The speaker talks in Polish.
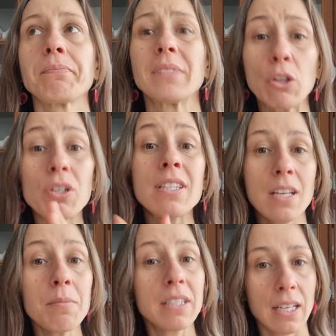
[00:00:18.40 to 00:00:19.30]
No,
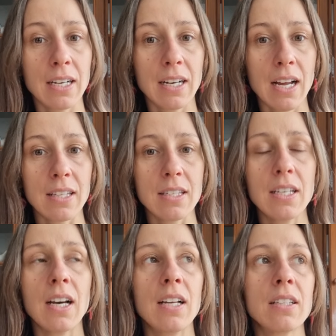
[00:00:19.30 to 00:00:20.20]
chcemy tej
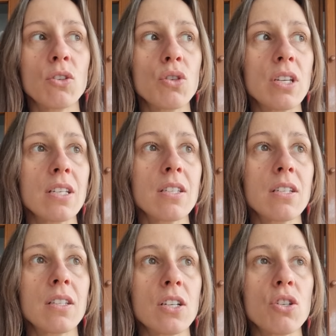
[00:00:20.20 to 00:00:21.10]
relacji, ale to
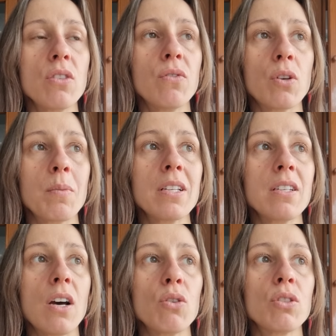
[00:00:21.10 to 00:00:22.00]
jest też
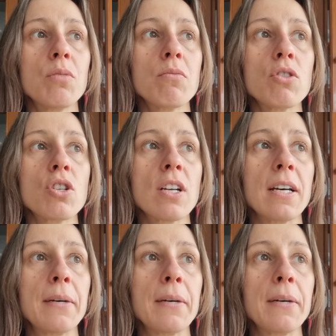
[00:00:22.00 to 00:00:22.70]
informacja o tym, że